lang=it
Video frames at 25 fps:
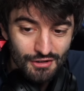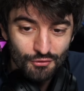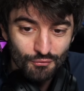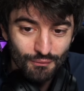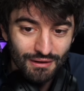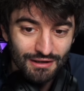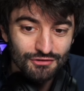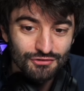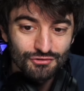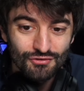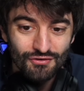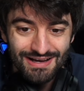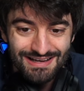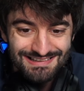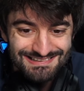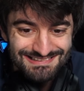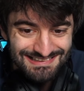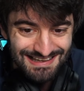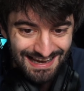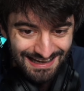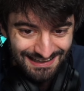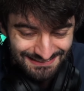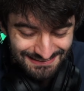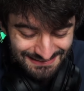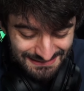quando è
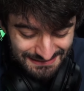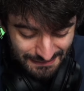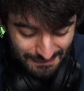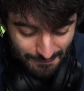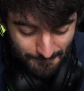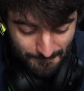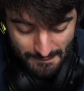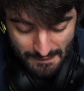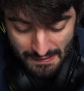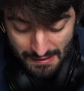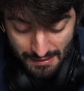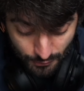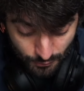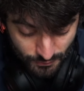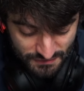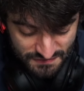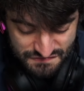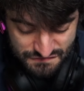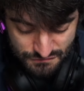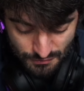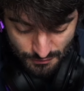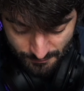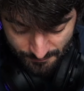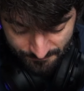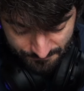sadica.
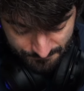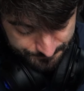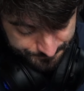Questo